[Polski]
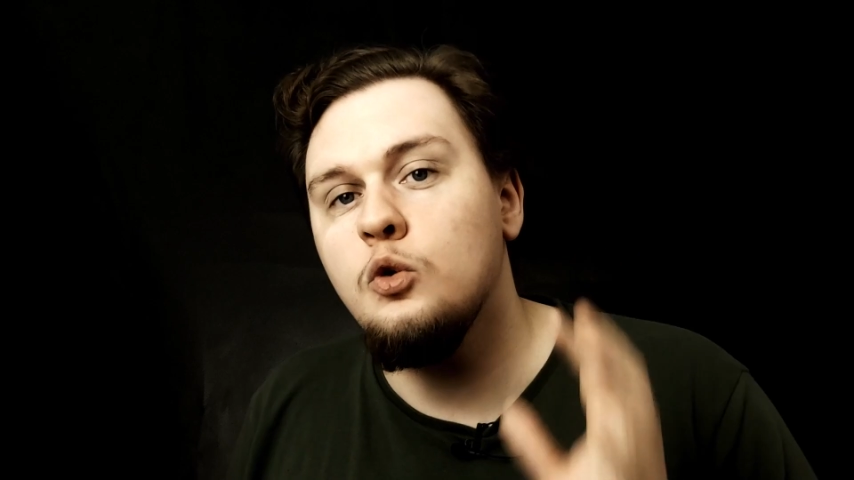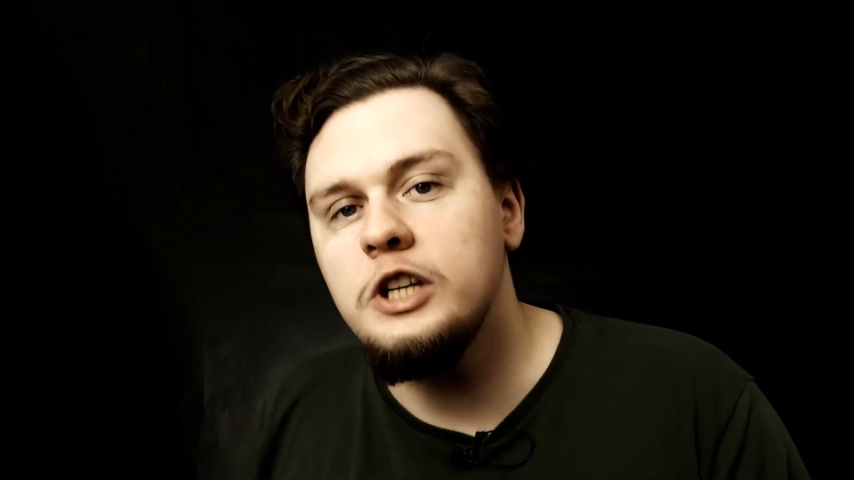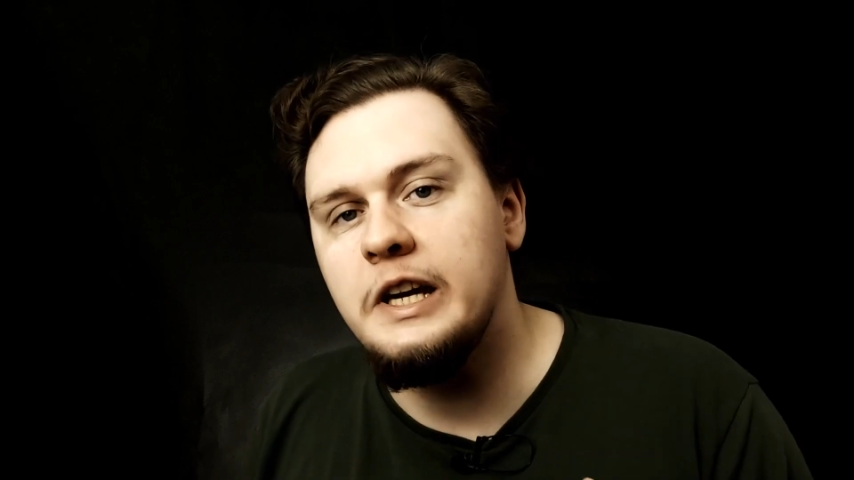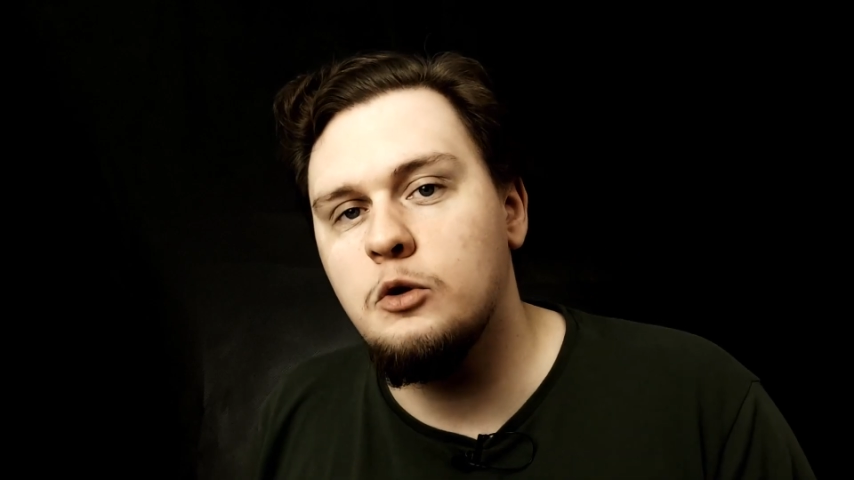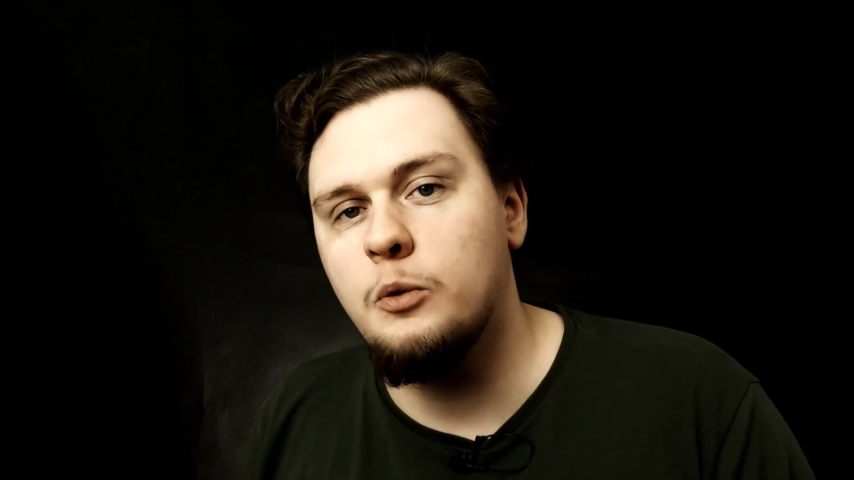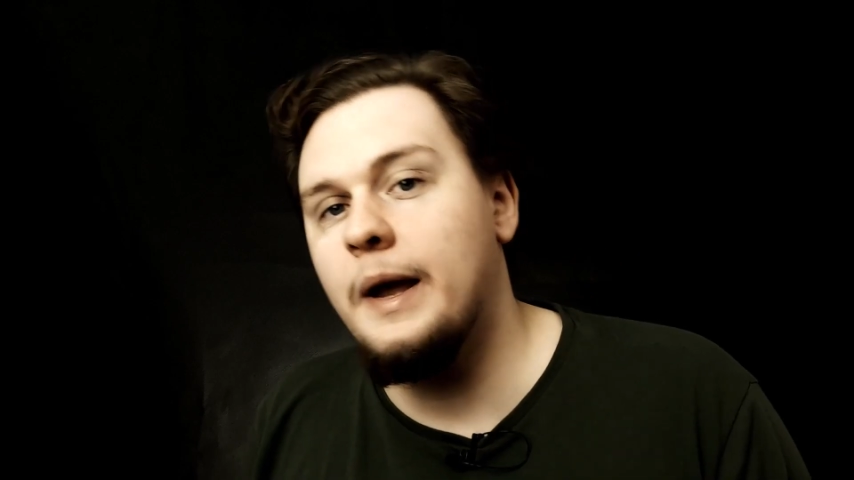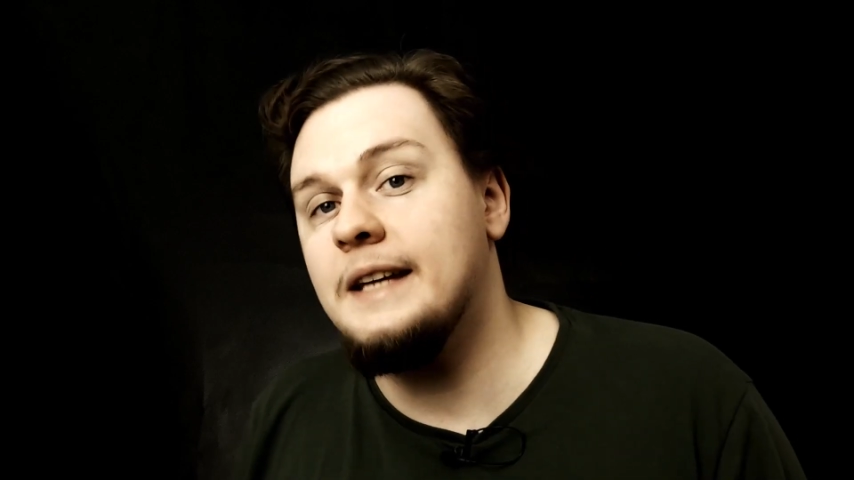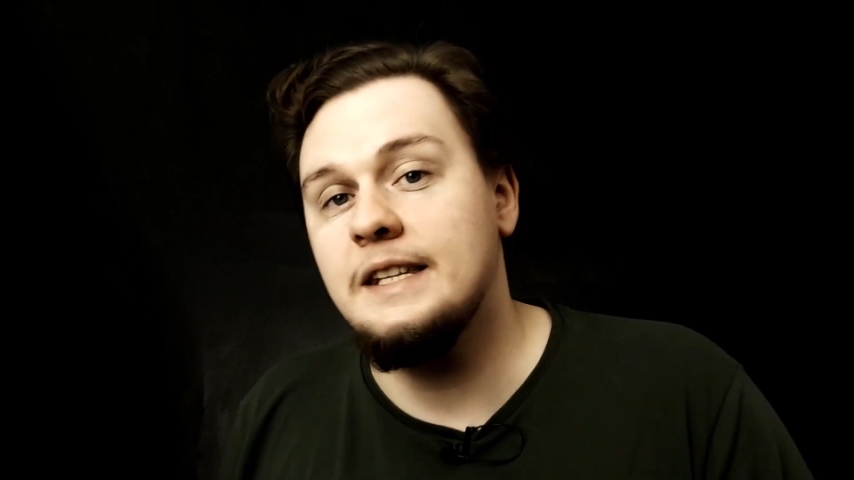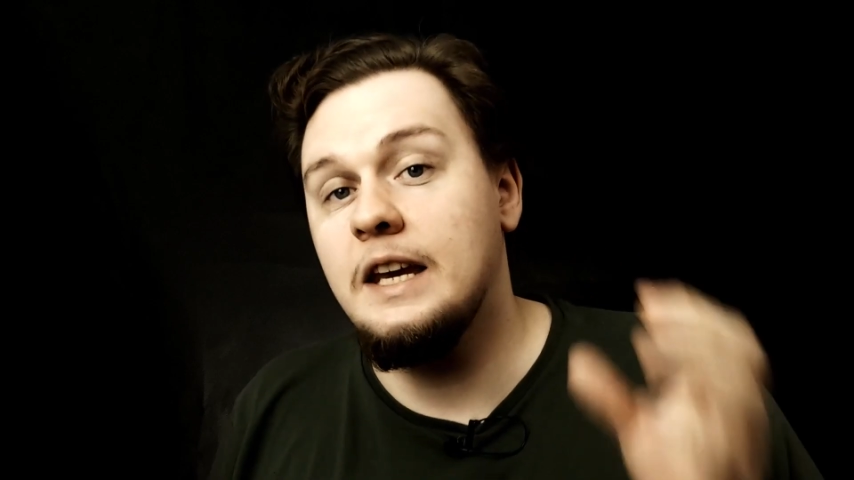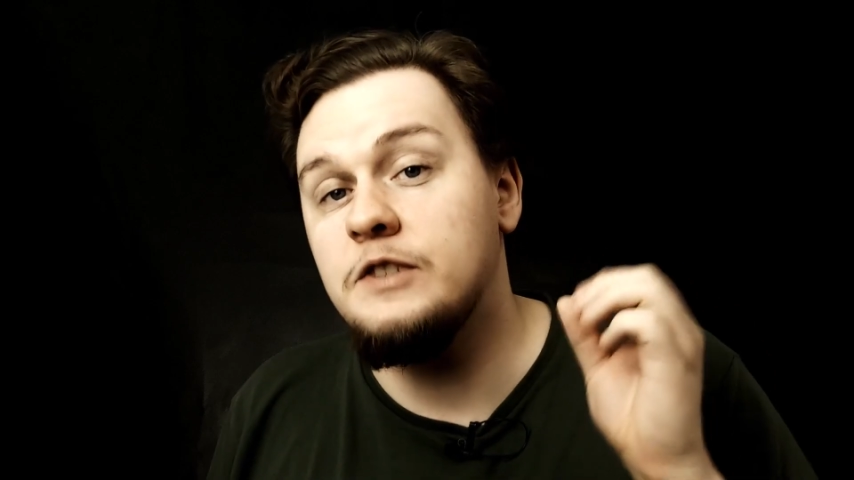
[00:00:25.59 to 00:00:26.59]
Unii
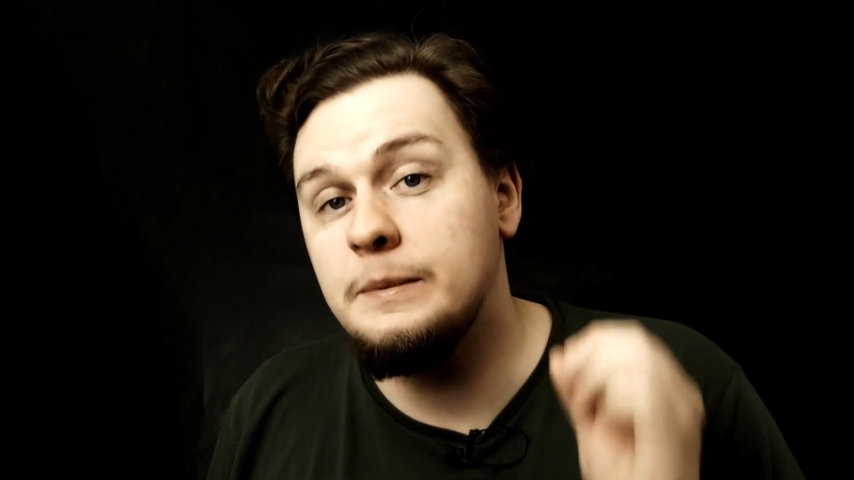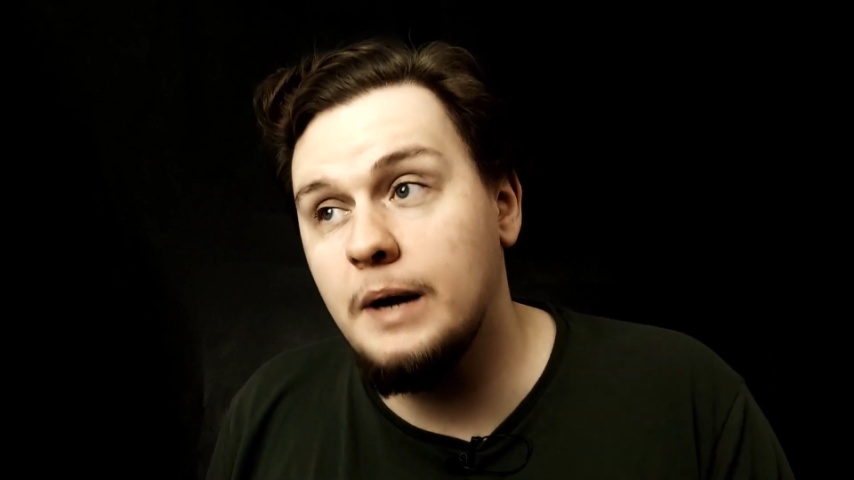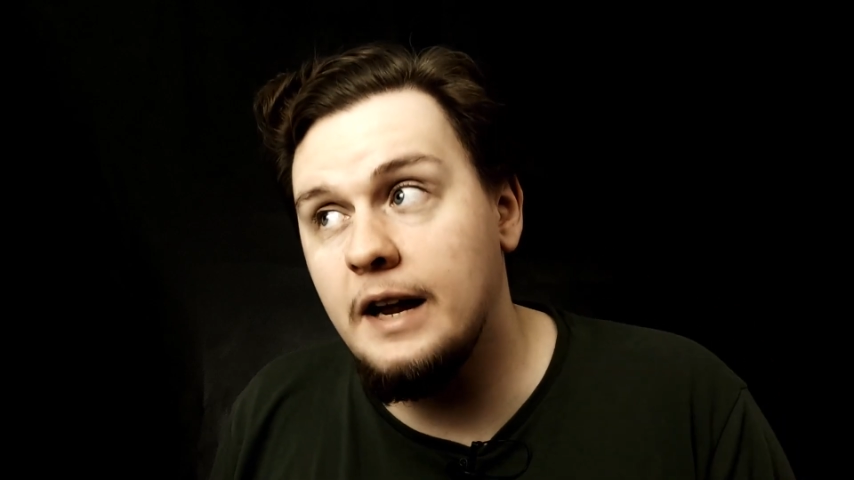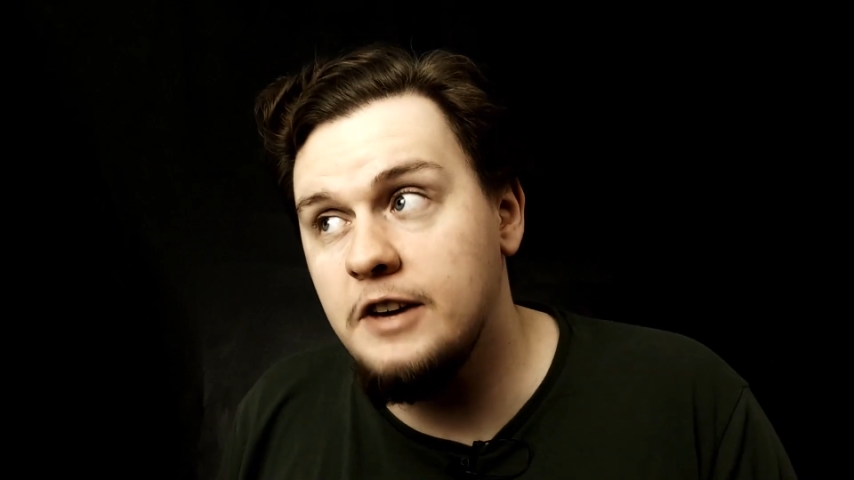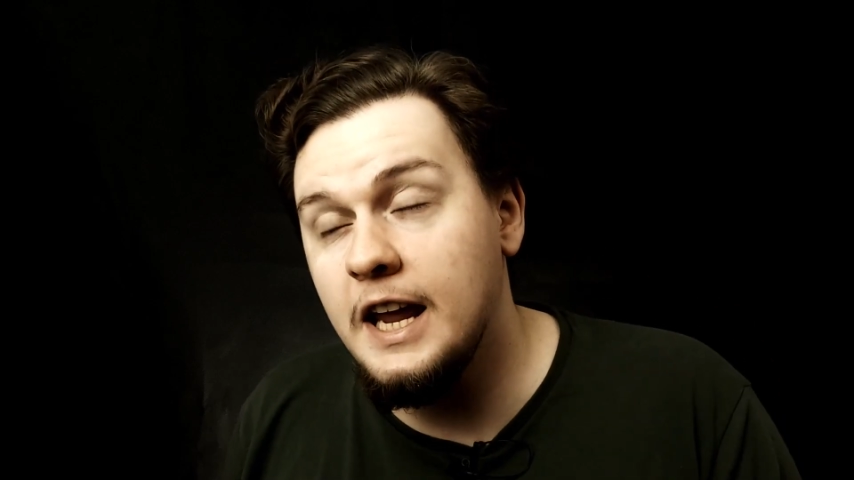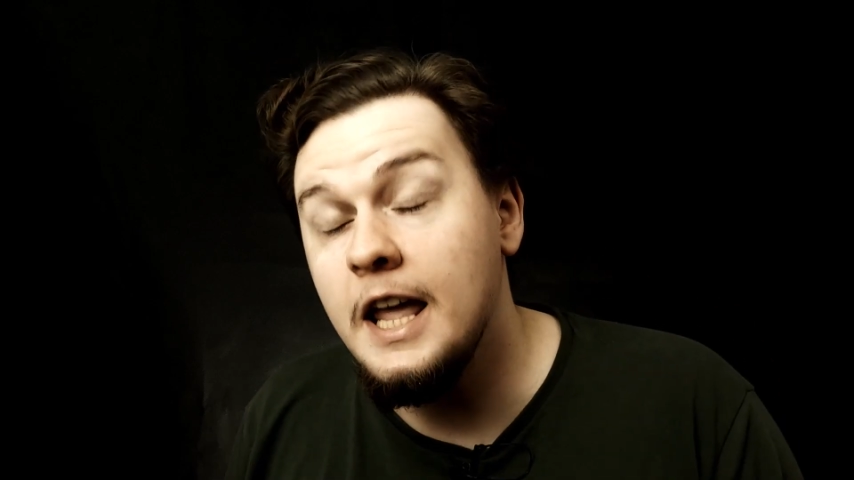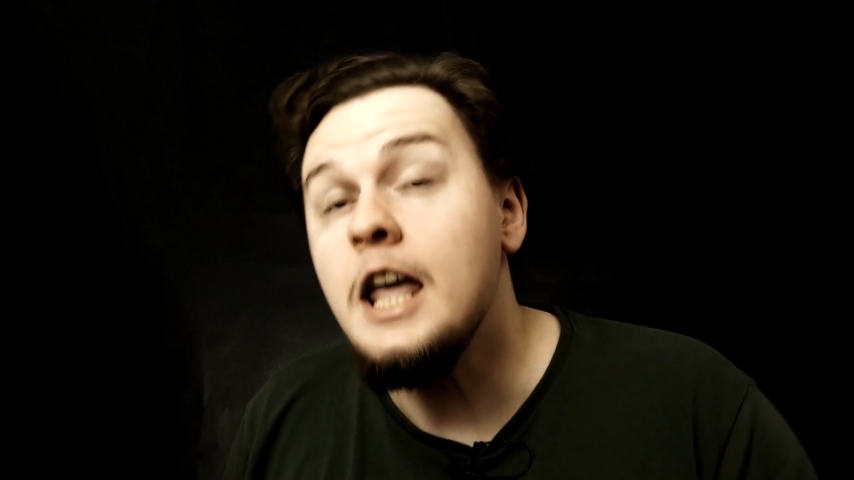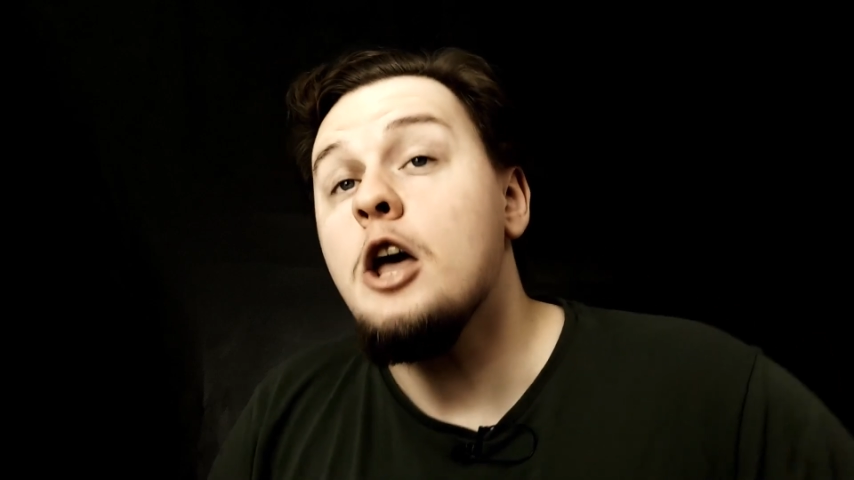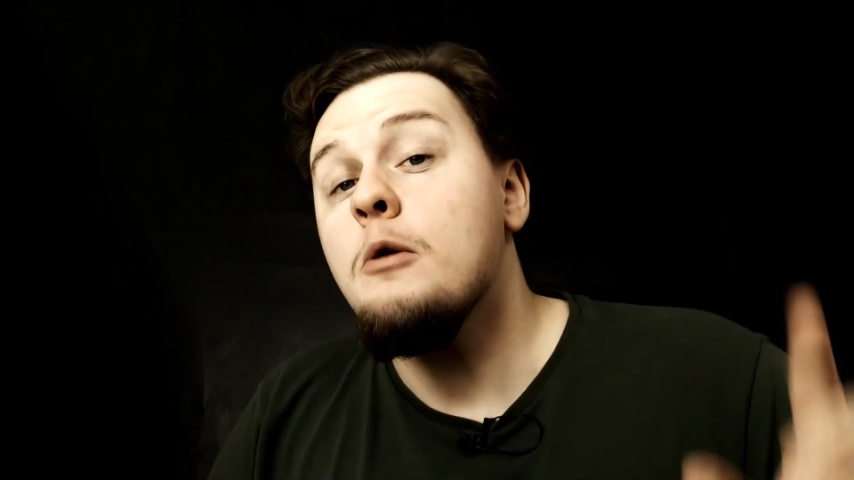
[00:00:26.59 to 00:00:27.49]
Europejskiej w sprawie